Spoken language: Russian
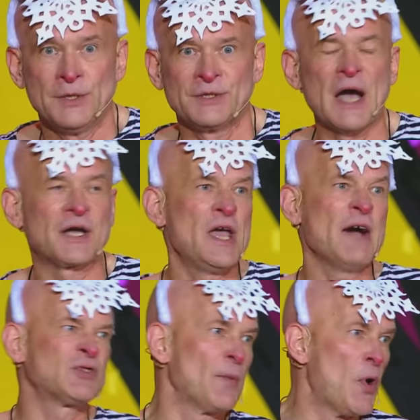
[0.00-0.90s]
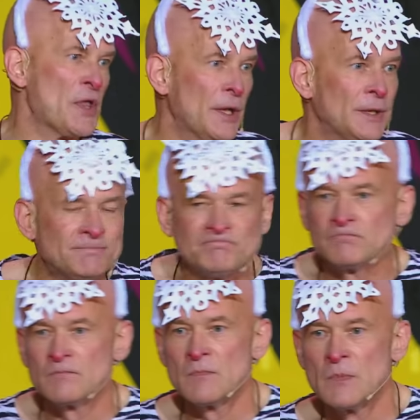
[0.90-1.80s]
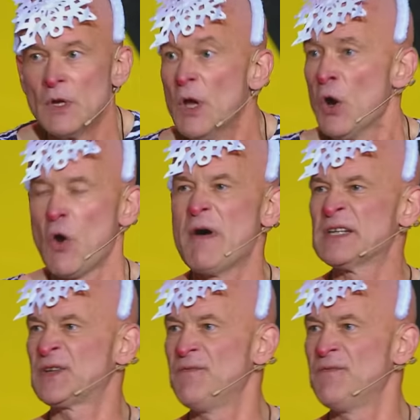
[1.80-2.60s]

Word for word: Так, я все понял. У вас в